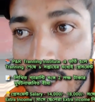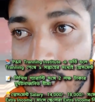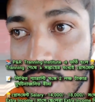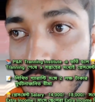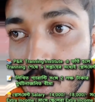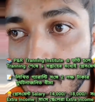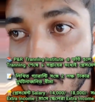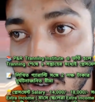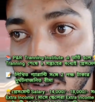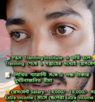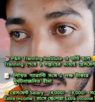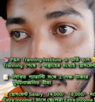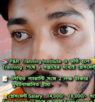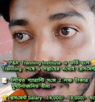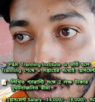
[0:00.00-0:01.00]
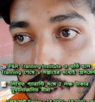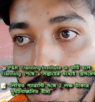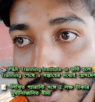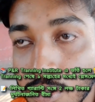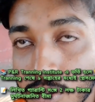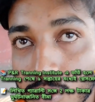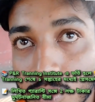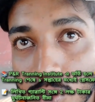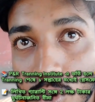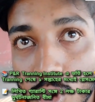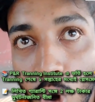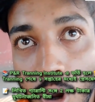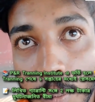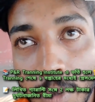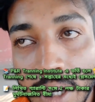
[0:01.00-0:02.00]
লাইনে আসার জন্য
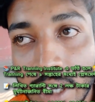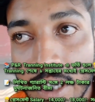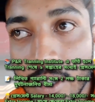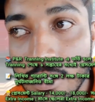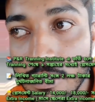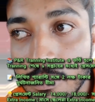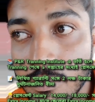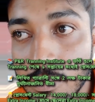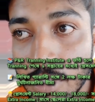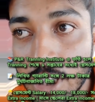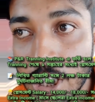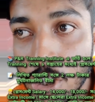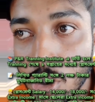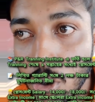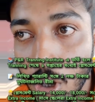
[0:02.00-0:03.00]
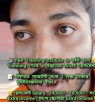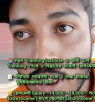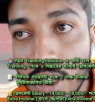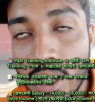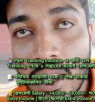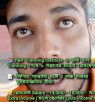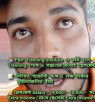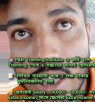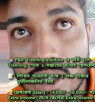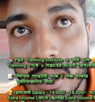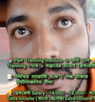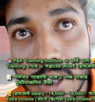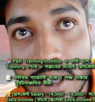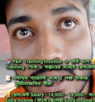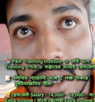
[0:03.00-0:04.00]
সব মানে নিঃসন্দেহে
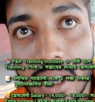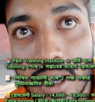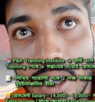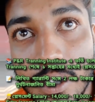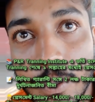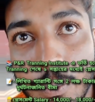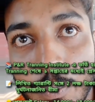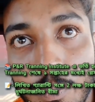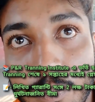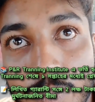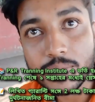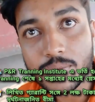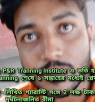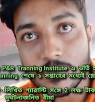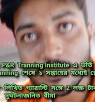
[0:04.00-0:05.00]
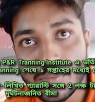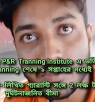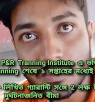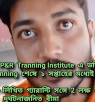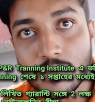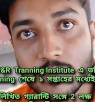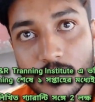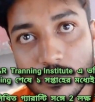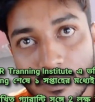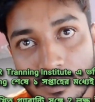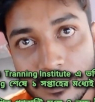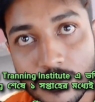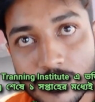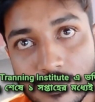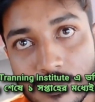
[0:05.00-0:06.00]
আসতে পারিস তারা মানে এটা পিএনআর
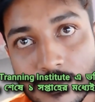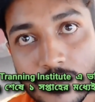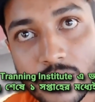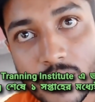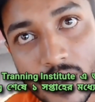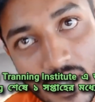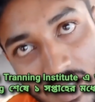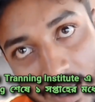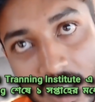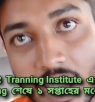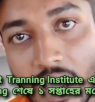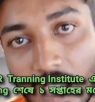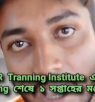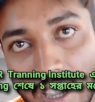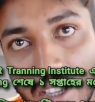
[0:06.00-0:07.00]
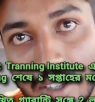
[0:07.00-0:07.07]
গ্রুপ বিশ্বাস ভরসার জায়গা